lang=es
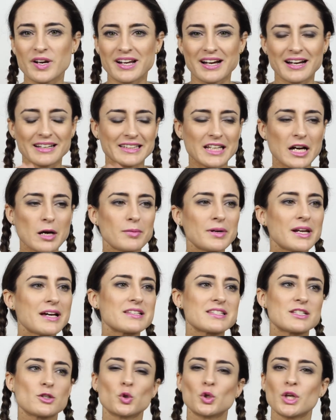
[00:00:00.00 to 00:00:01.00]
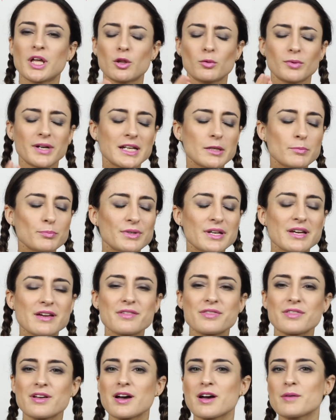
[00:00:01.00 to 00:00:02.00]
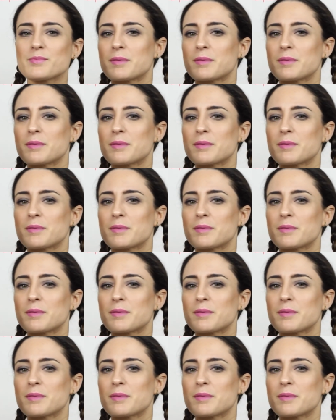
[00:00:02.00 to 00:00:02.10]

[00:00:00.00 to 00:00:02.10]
rajatabla, sigo la doble limpieza,